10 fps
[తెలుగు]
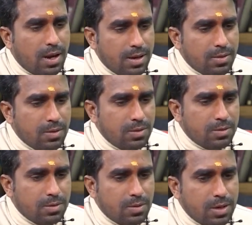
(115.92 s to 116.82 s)
అంటే
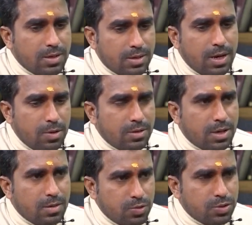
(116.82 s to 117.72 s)
ఒక టైంలో
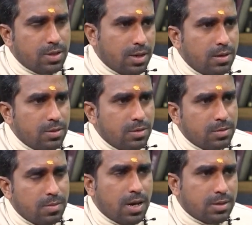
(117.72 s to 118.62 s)
తను పుస్తకాలు
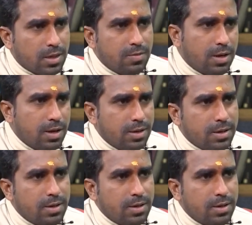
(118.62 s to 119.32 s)
బాగా చదవాలి